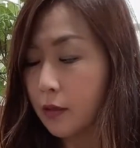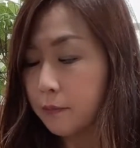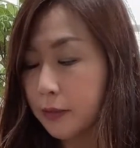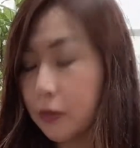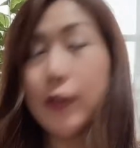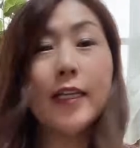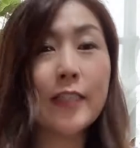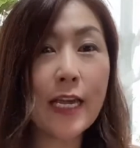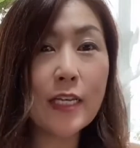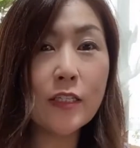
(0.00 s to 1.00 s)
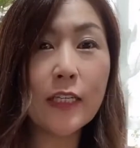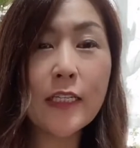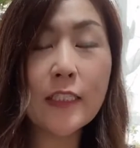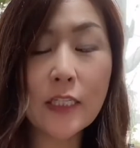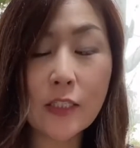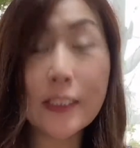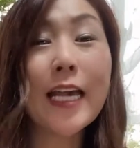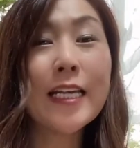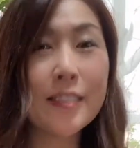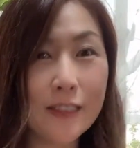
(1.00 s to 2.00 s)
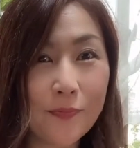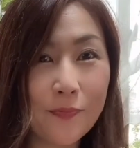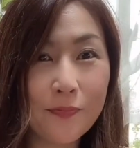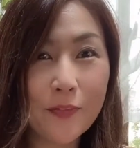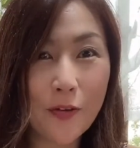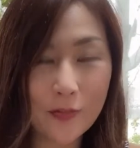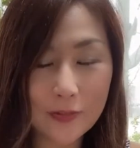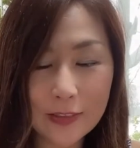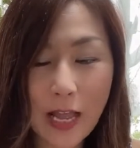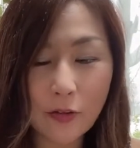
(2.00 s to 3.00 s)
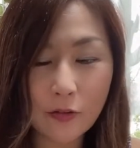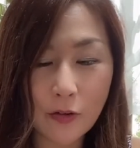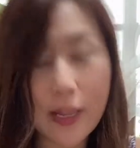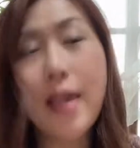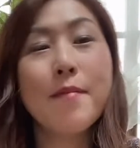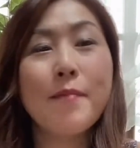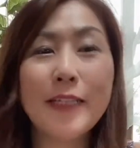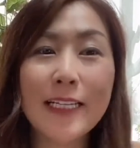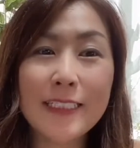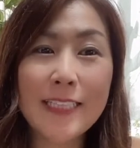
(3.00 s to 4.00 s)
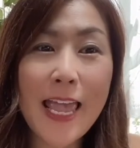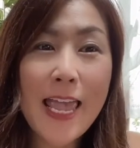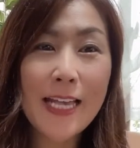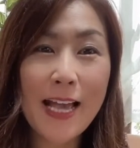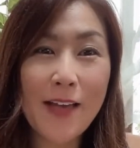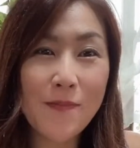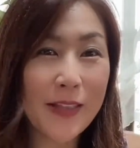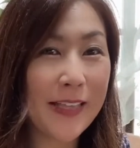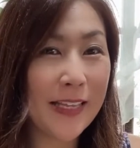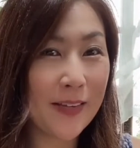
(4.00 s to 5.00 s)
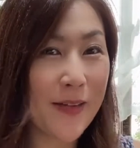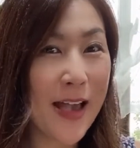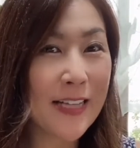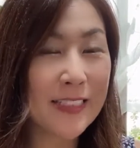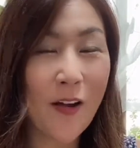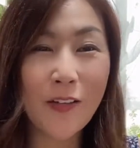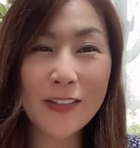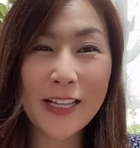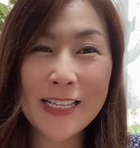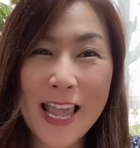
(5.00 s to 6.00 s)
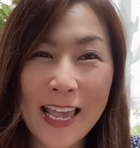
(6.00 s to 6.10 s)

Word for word: まあ、とりあえず体重は気にせずにサイズダウンをね、目指して頑張っていきます。本当にね